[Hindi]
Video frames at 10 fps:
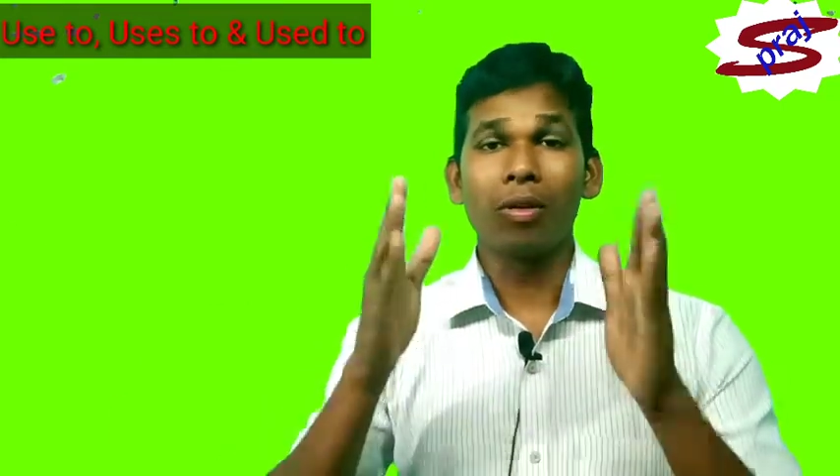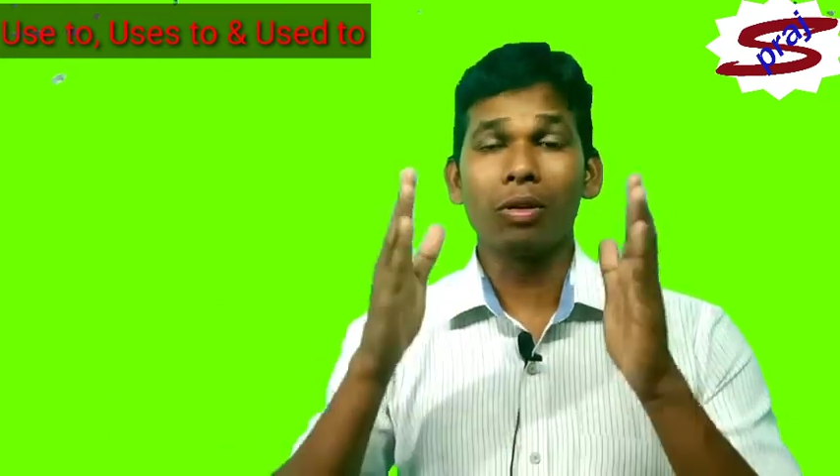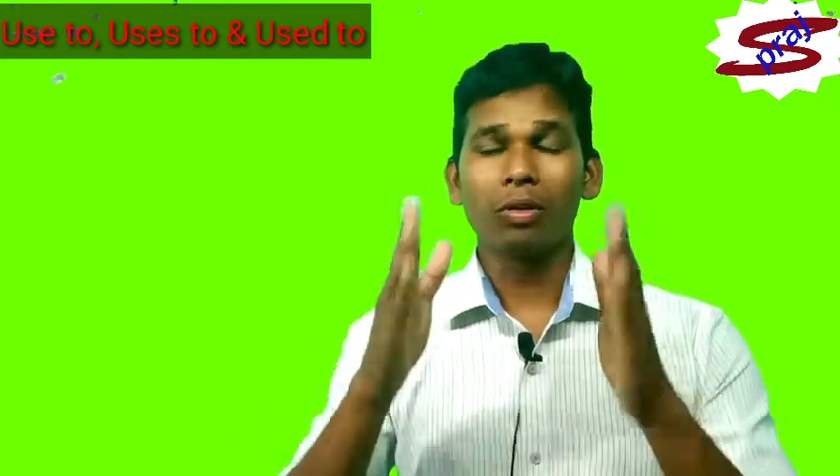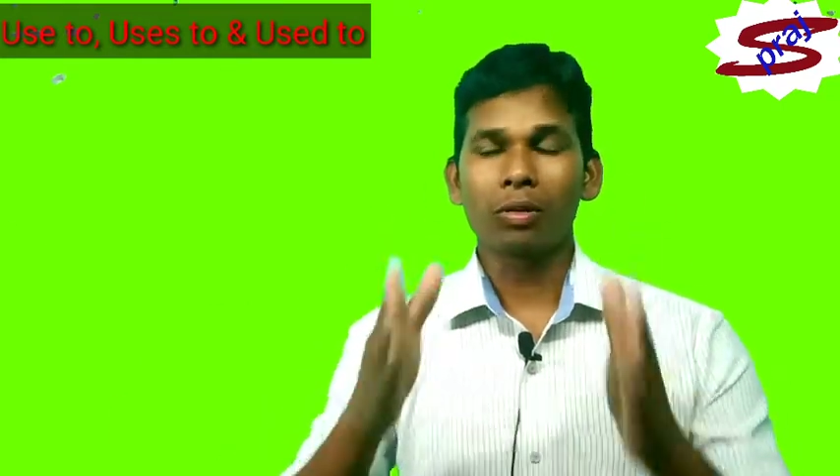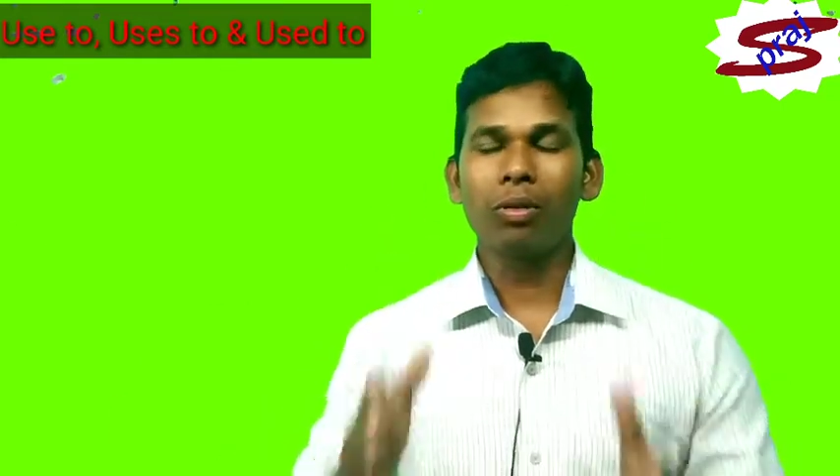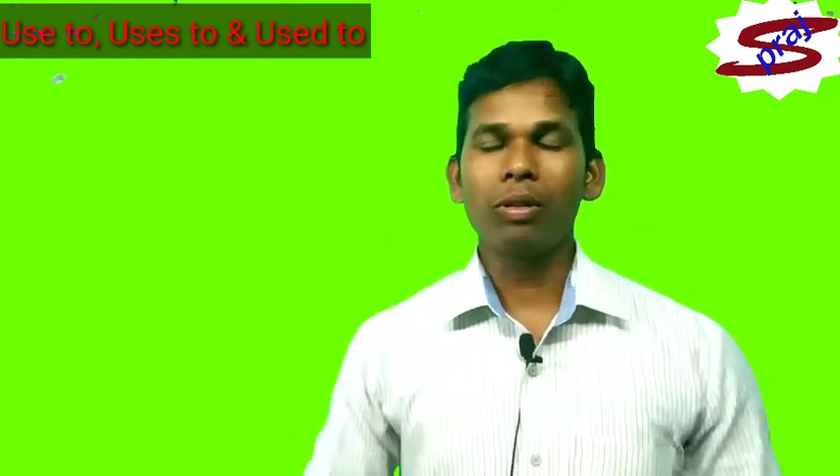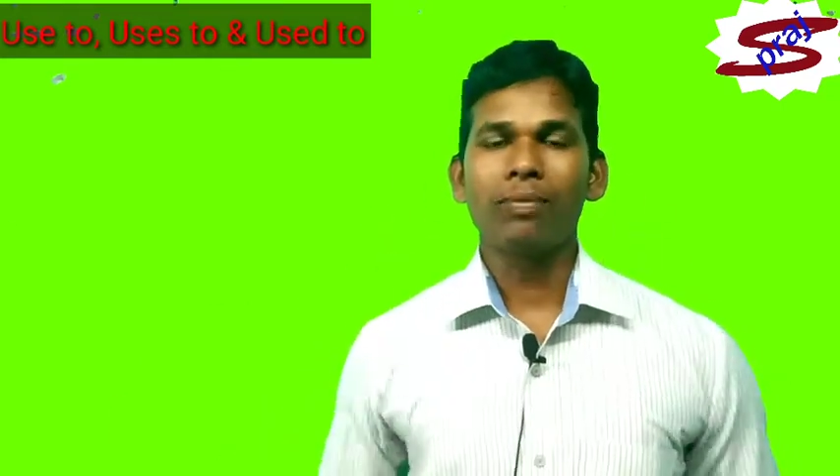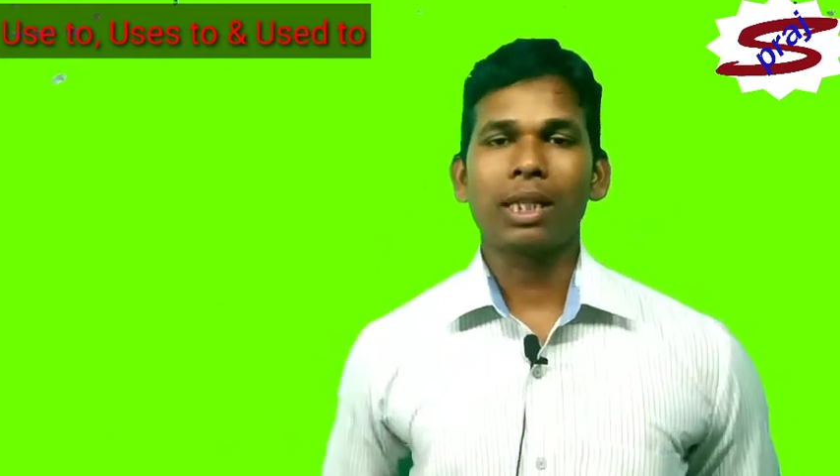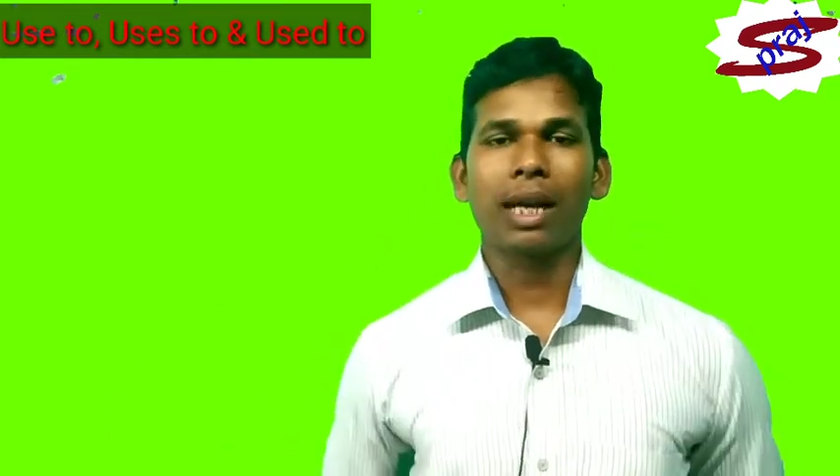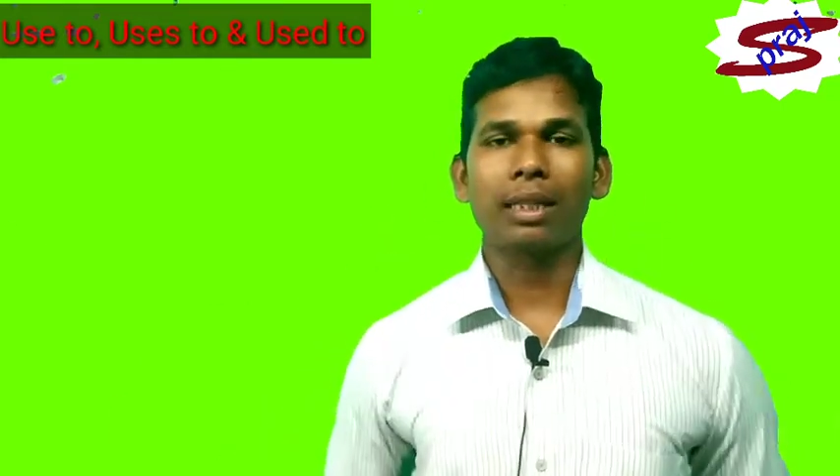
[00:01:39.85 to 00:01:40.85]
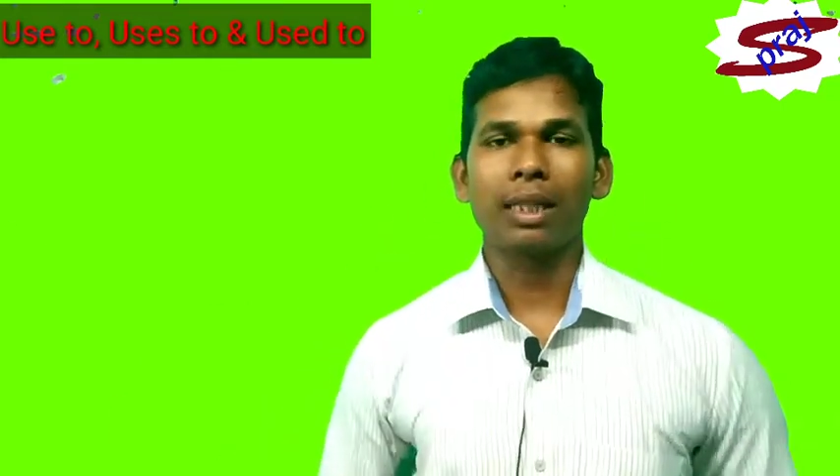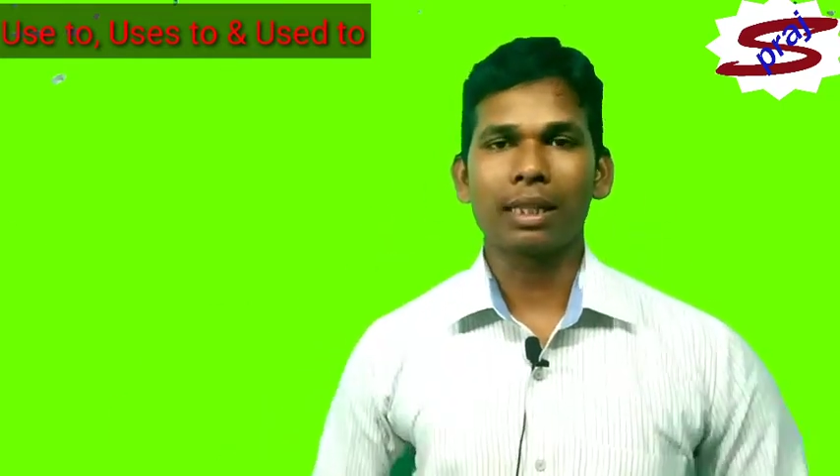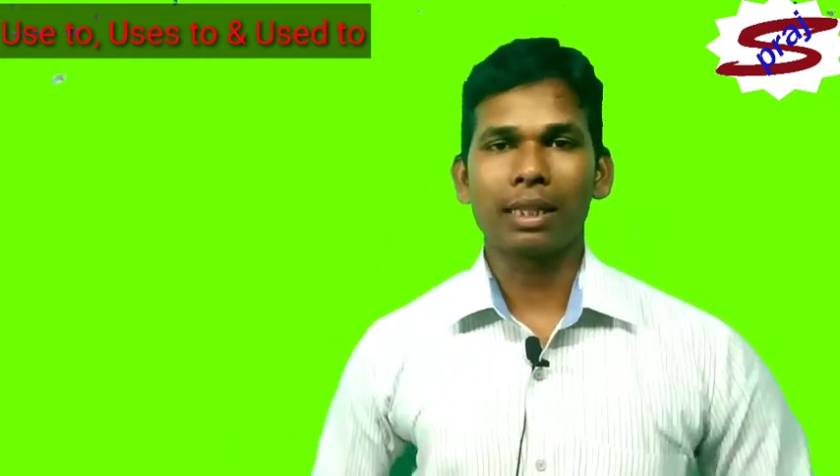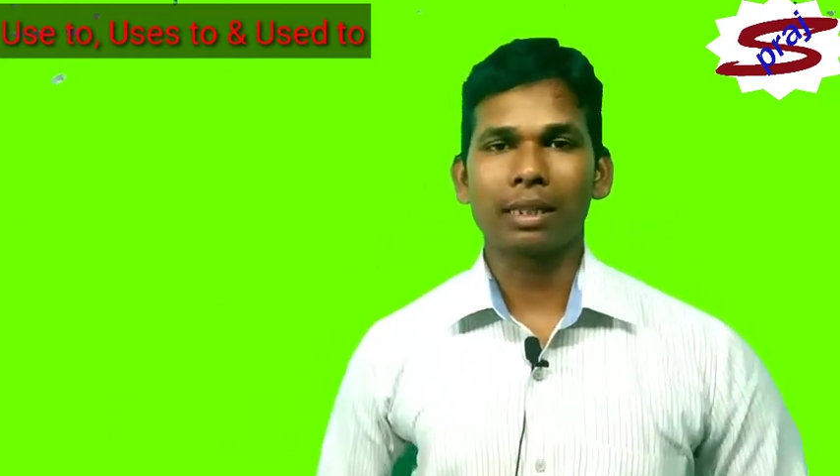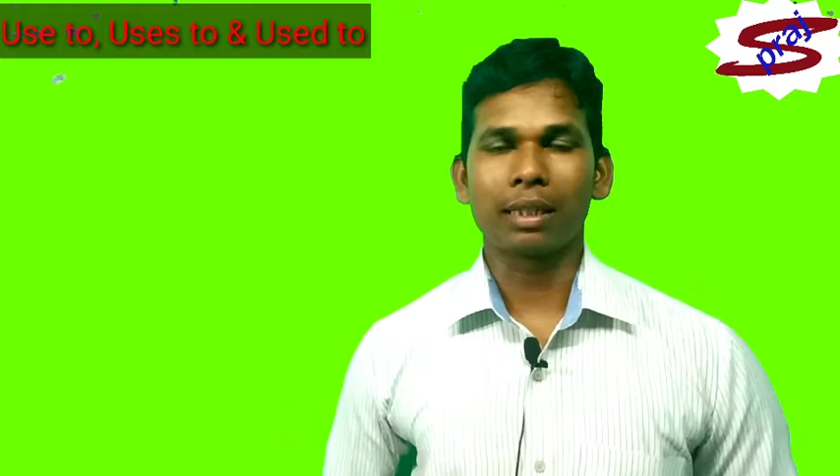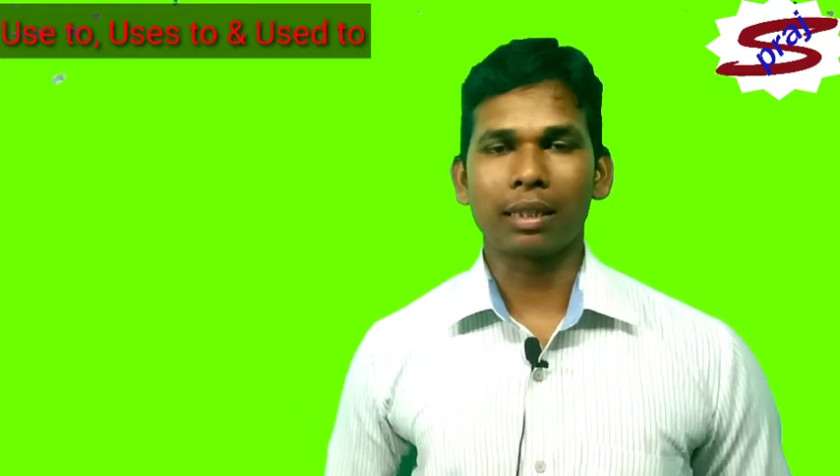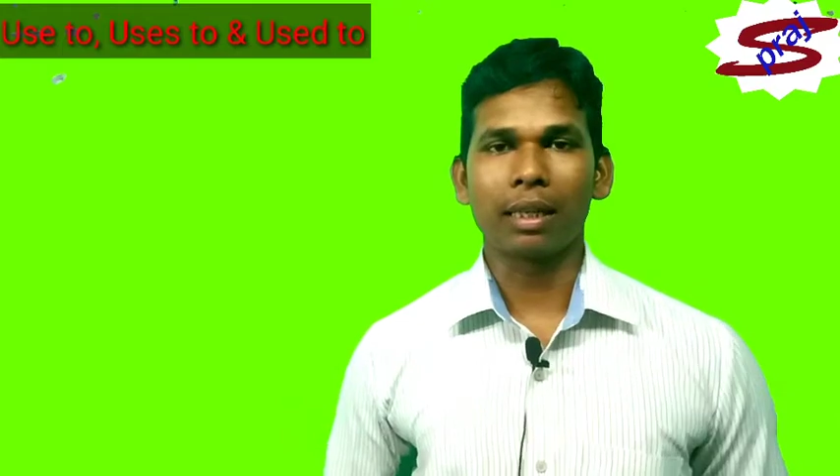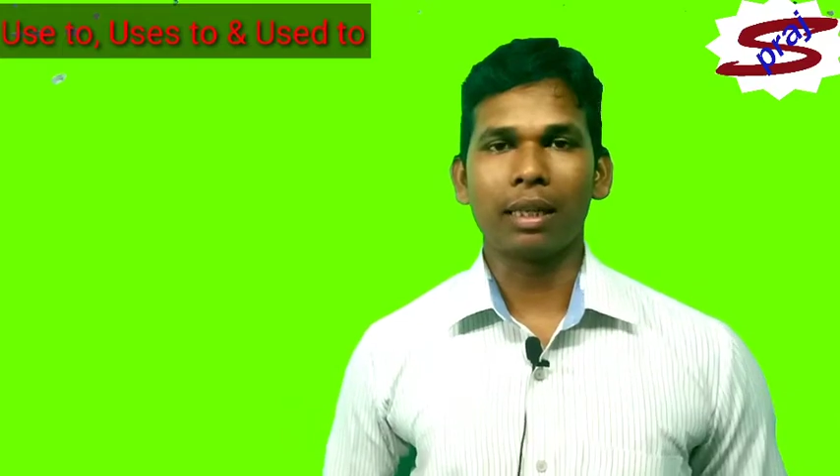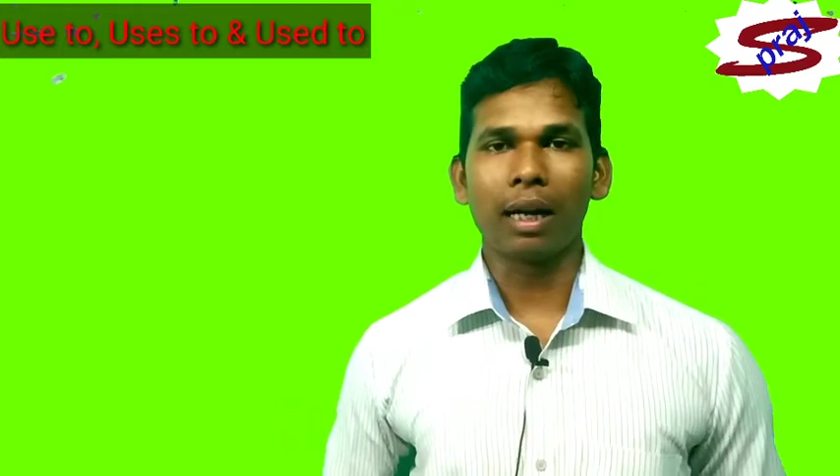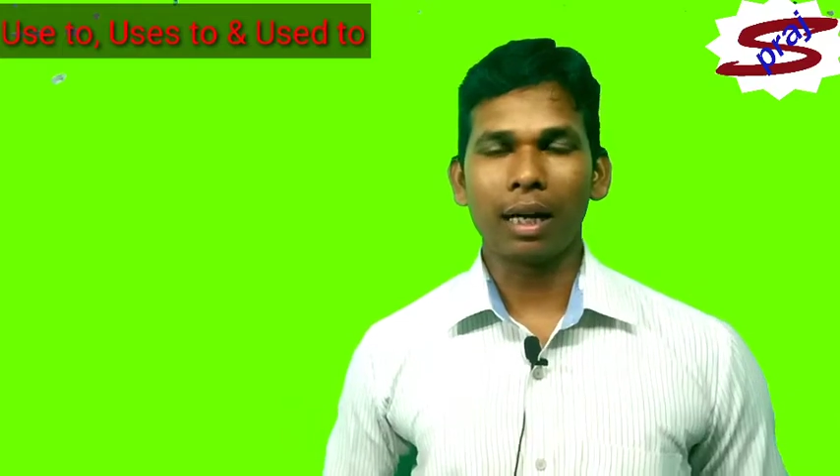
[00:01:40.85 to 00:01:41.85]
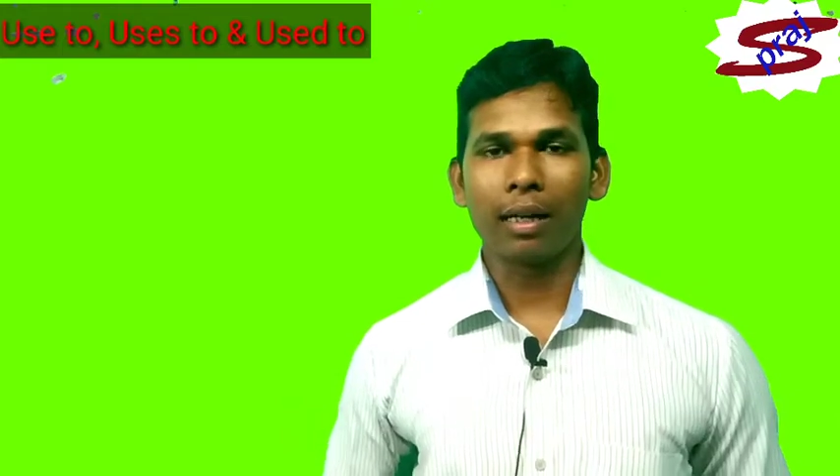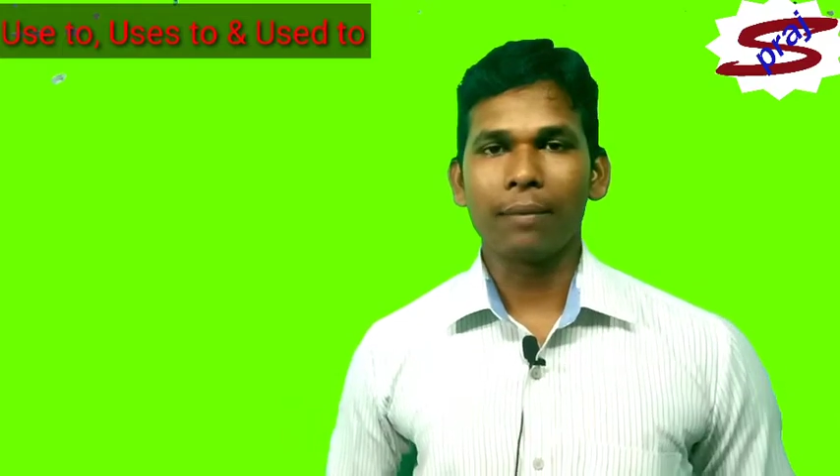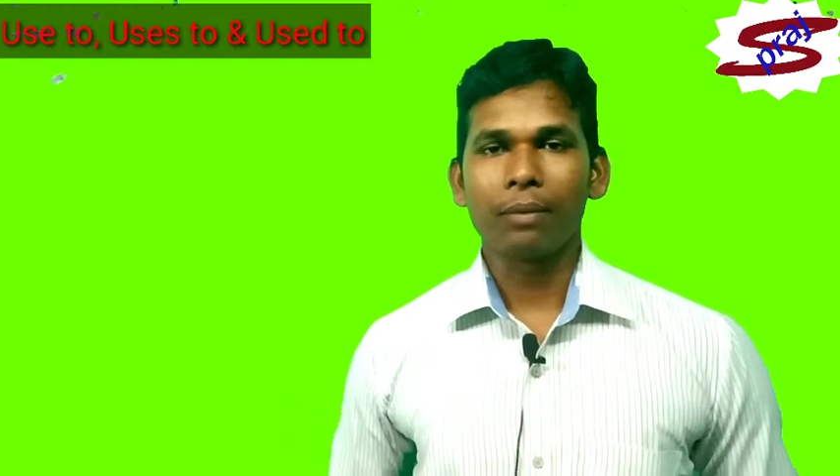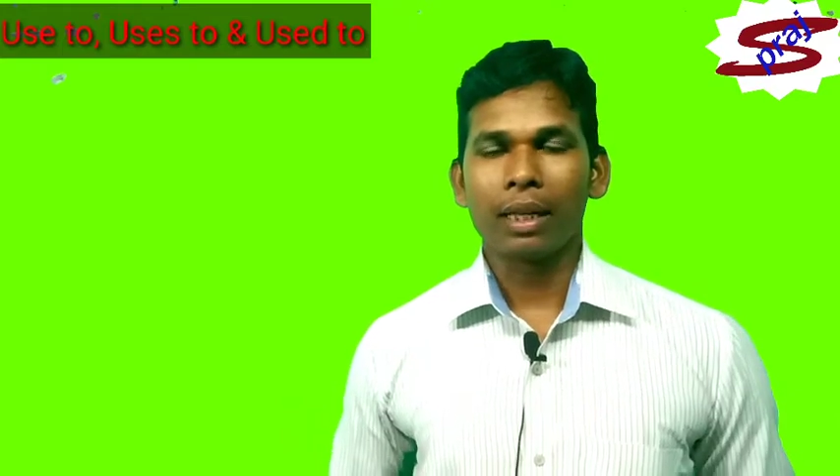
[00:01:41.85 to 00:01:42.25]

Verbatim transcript: और उसको ट्रांसलेट कर सकते हैं अगर